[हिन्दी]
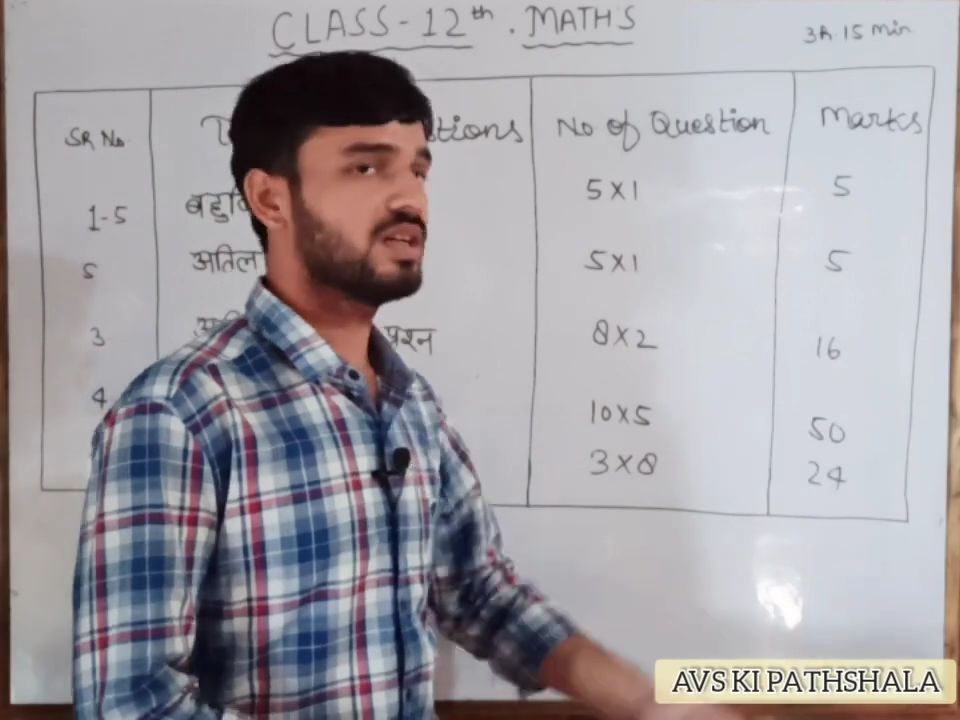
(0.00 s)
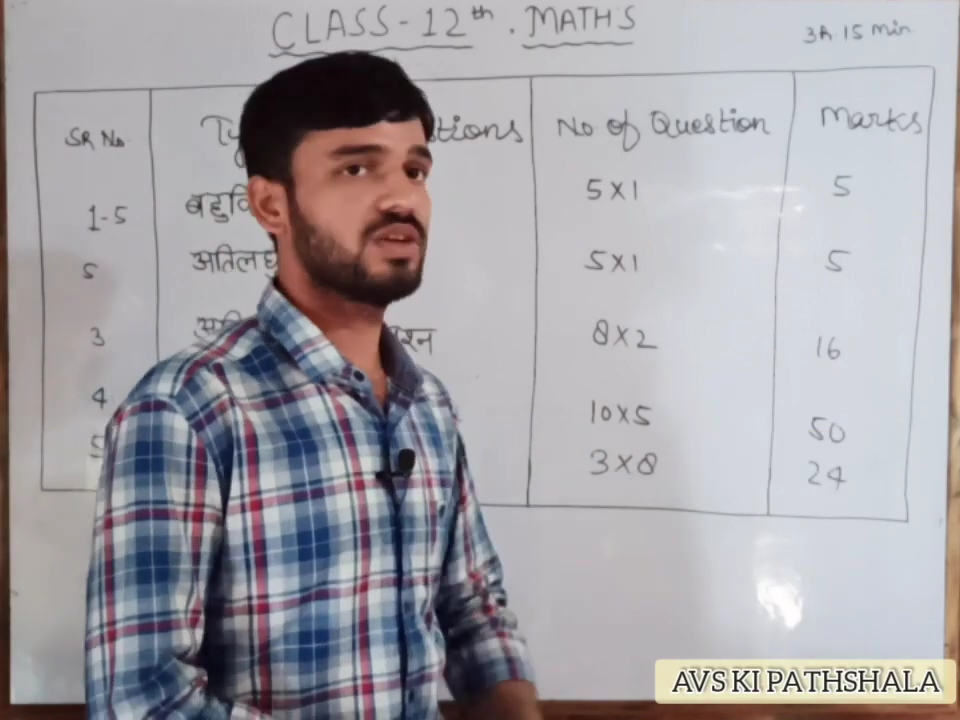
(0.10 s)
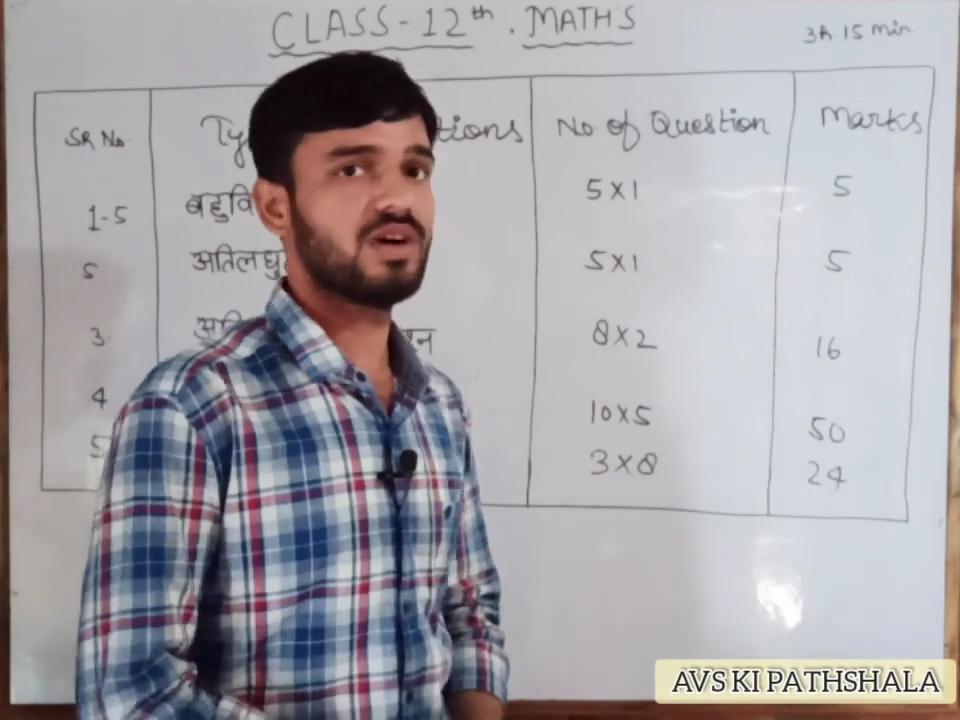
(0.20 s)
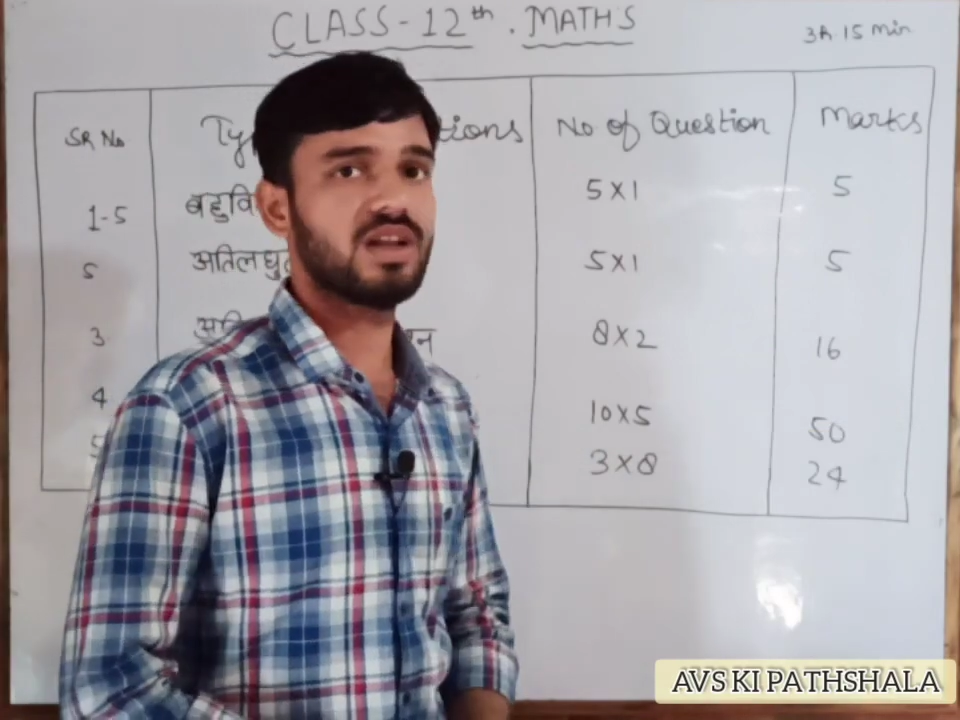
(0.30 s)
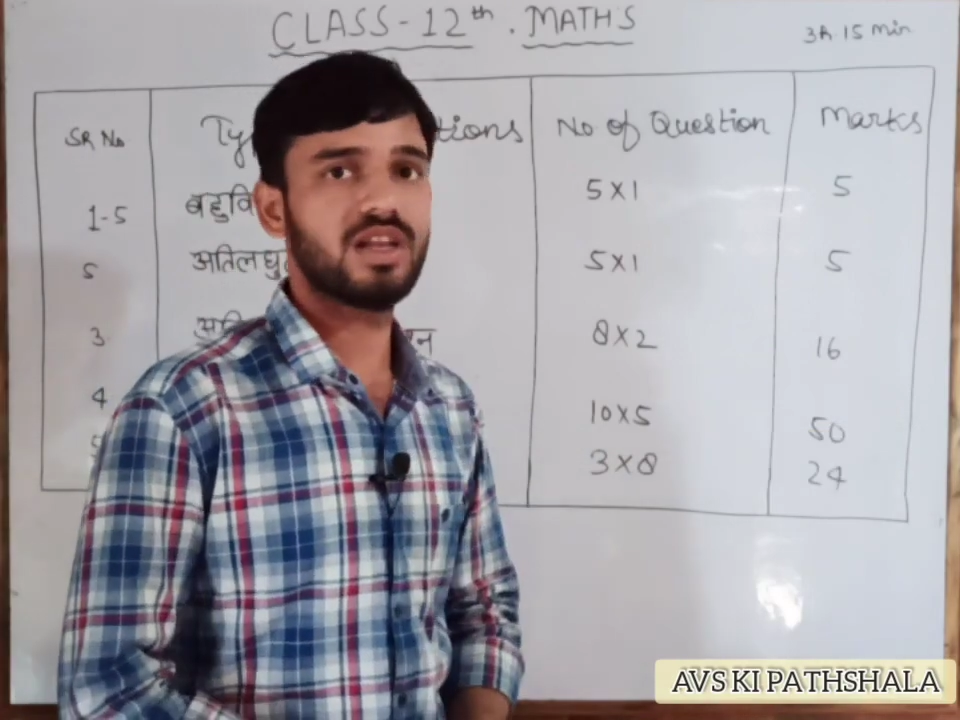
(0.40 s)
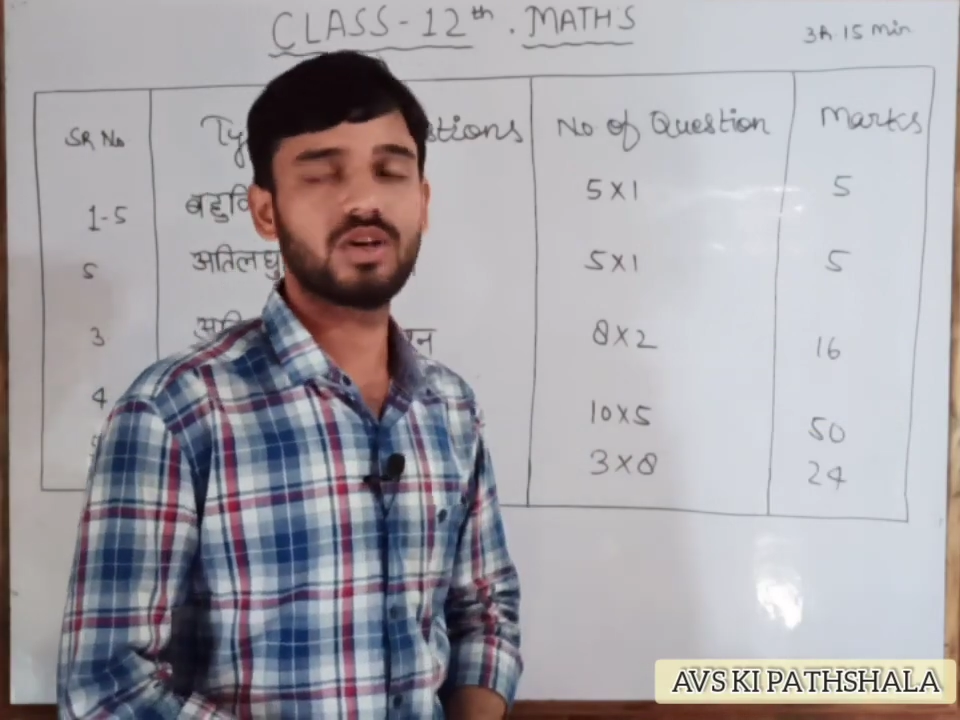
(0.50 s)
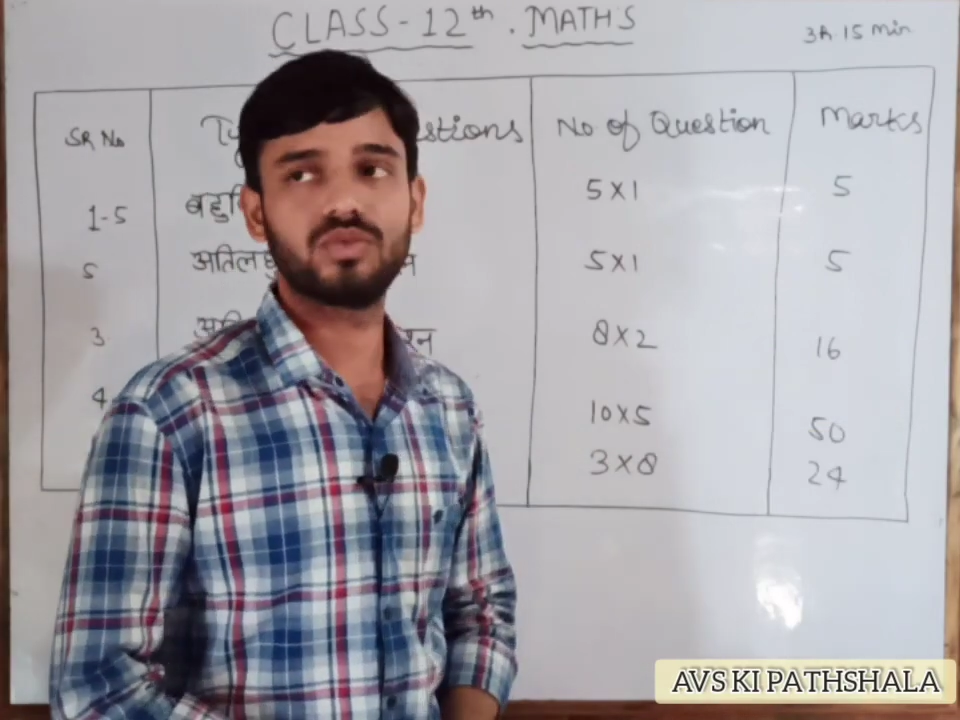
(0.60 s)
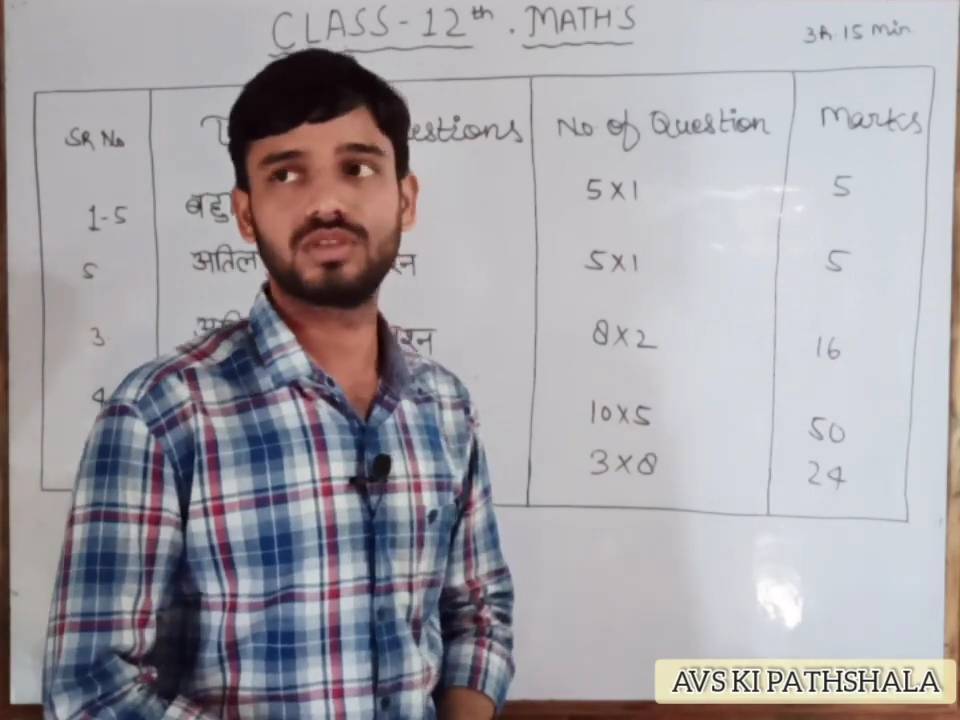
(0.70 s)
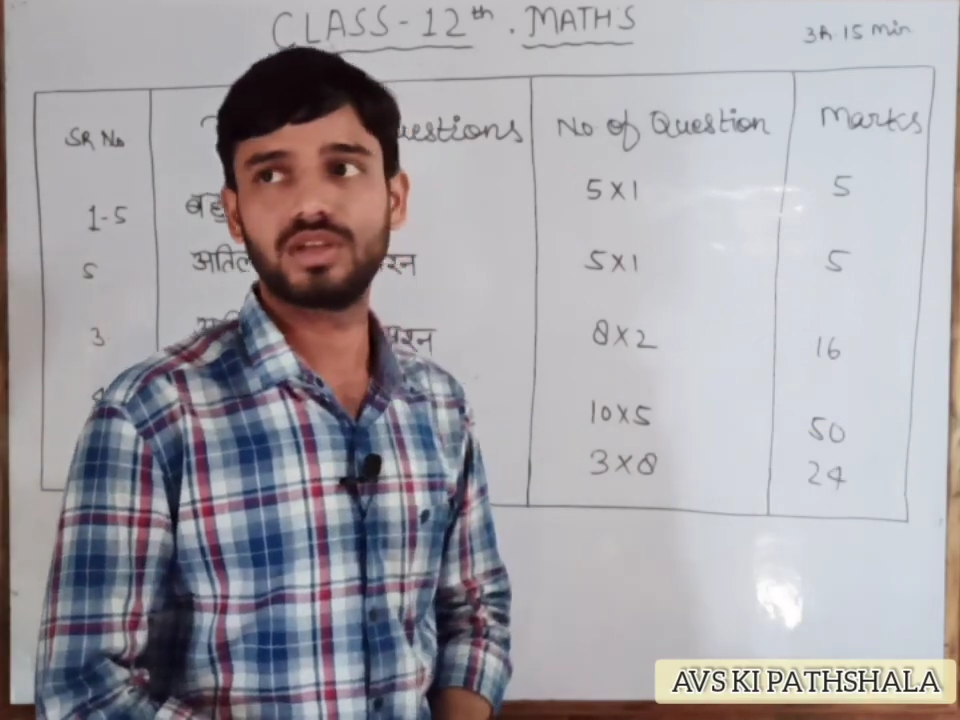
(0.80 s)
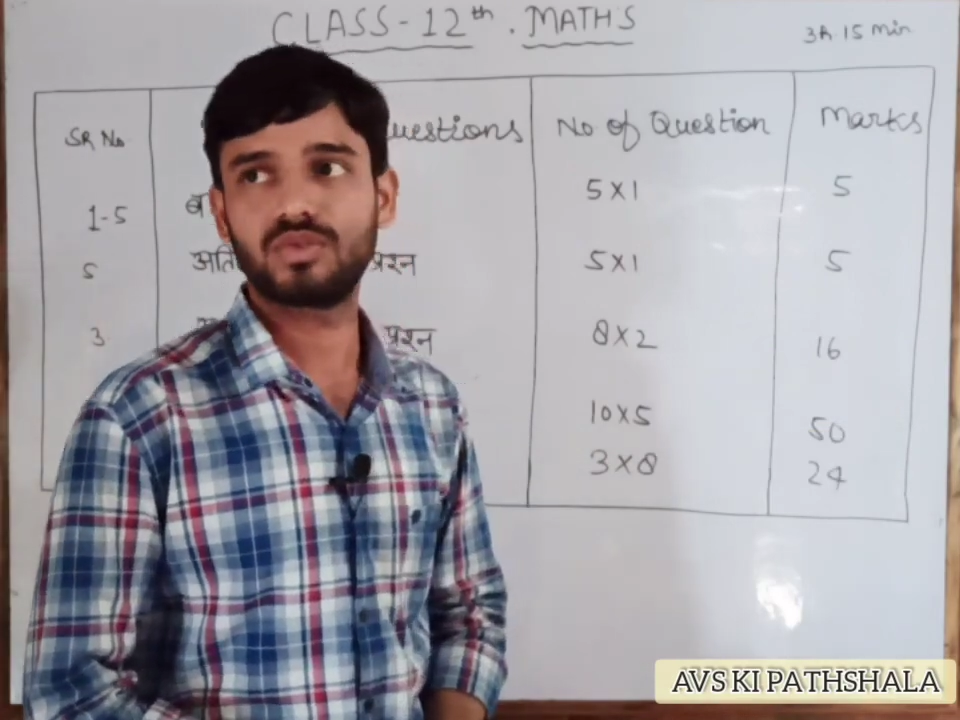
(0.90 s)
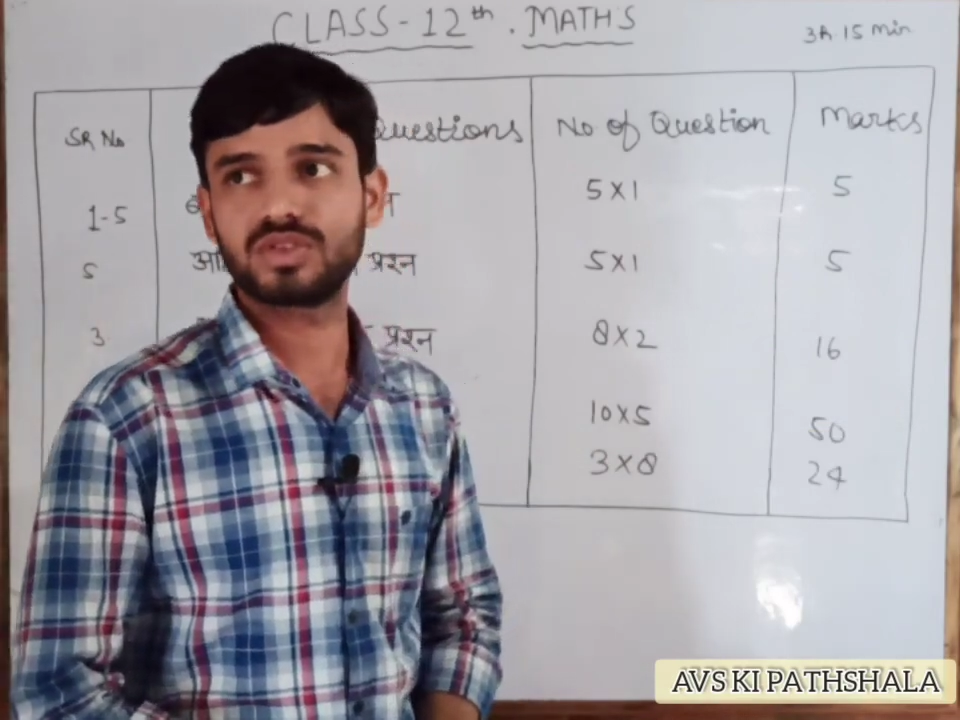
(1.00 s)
जाने वाला है लघुतरी